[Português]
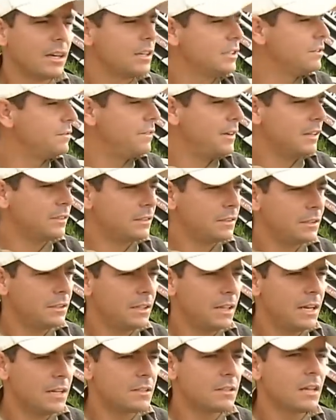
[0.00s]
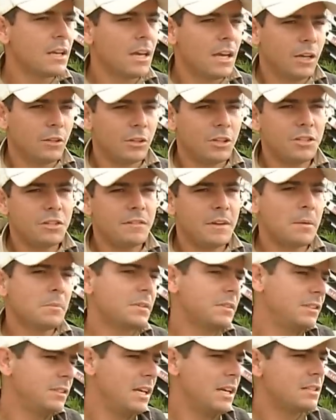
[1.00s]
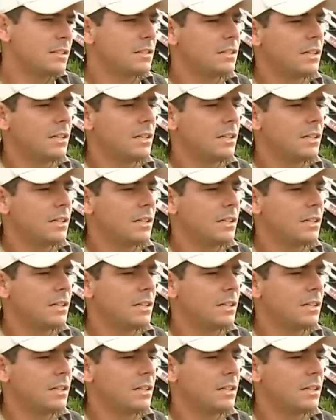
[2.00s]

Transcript: diversos acidentes. Nós tivemos acidentes